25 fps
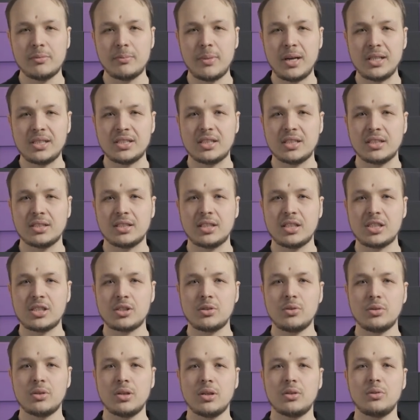мастера
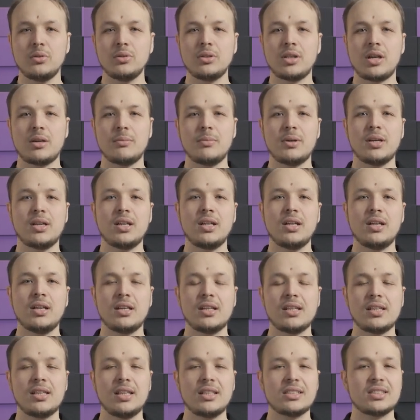трештока Конора
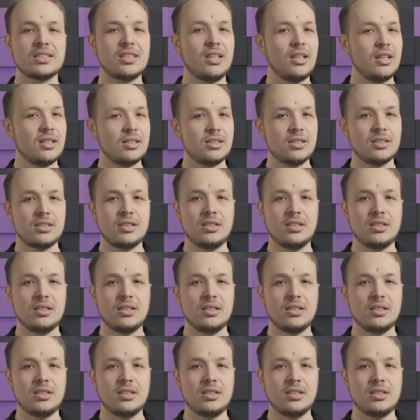Макгрегора не осталось и